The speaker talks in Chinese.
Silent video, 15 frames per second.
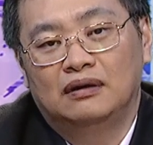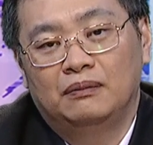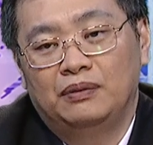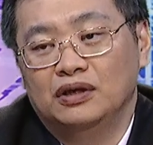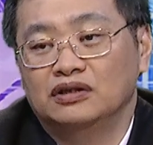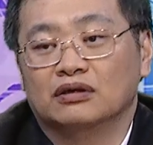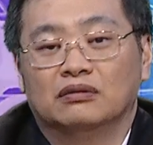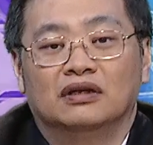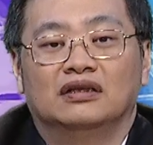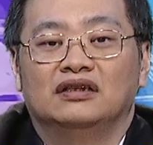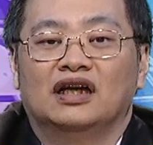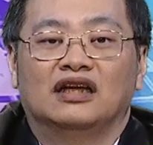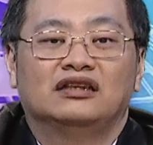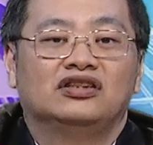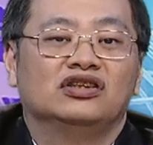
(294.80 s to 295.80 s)
凭什么人
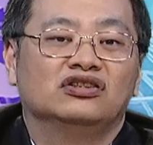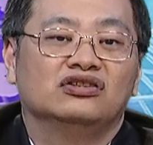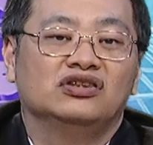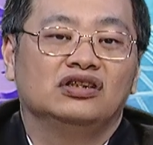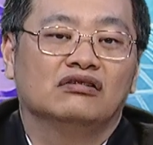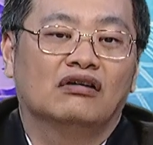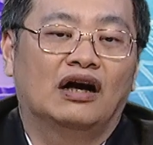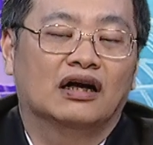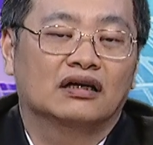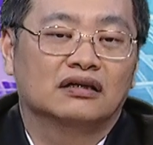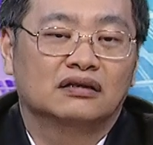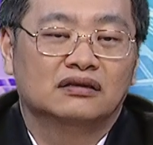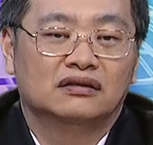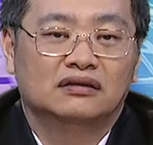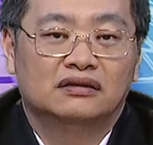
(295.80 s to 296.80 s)
家七十几块，
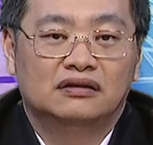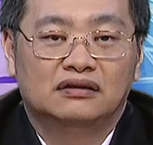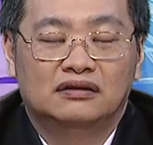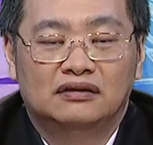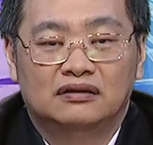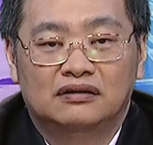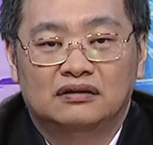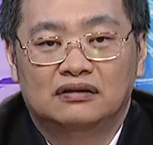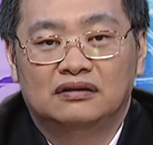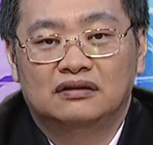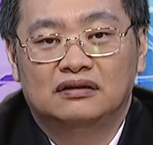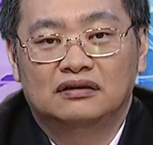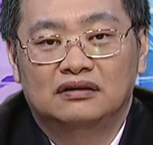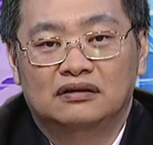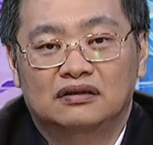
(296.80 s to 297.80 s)

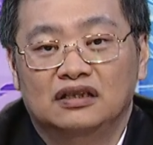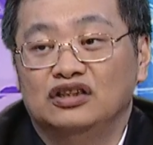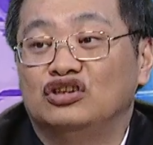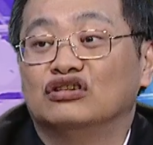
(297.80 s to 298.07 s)
你